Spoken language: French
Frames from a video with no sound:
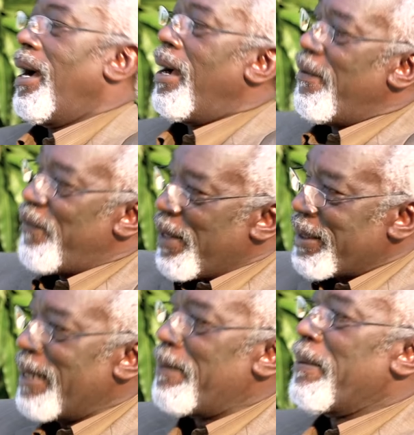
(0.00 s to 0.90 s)
Un
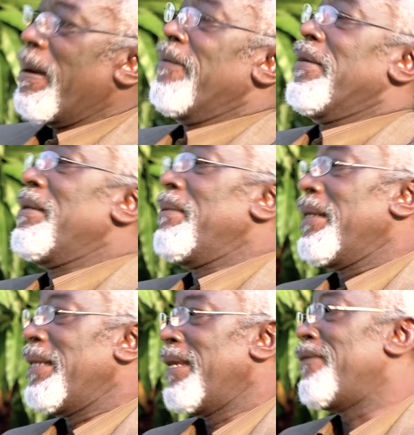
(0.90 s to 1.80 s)
Français ne peut pas venir me
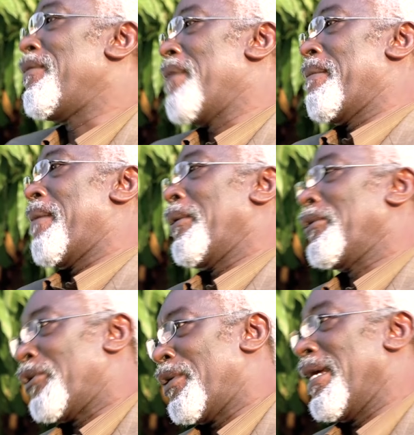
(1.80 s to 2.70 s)
dire il faut mettre panneau
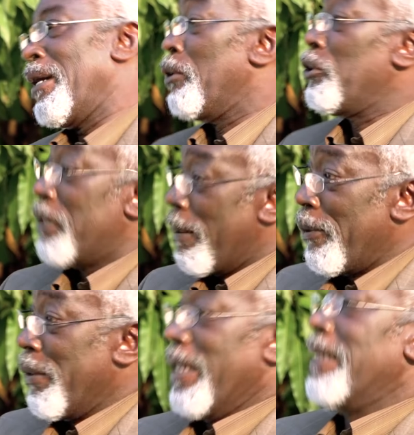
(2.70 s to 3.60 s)
solaire, ou
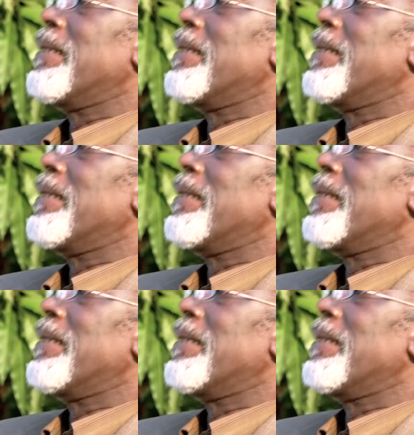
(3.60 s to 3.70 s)
Japonais.